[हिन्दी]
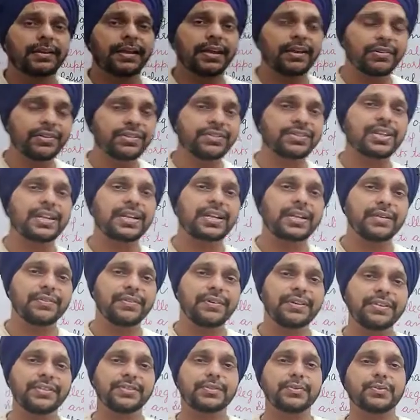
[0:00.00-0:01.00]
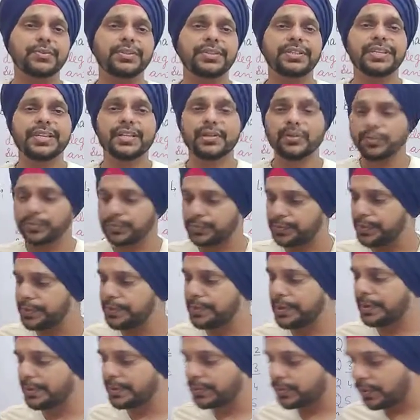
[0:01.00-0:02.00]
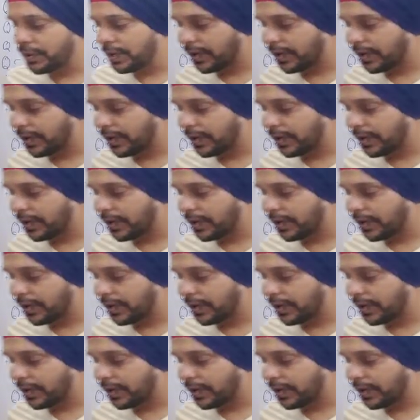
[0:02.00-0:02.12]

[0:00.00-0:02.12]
टेररिस्ट एक्टिविटीज़ होती हैं उस पर भी हमें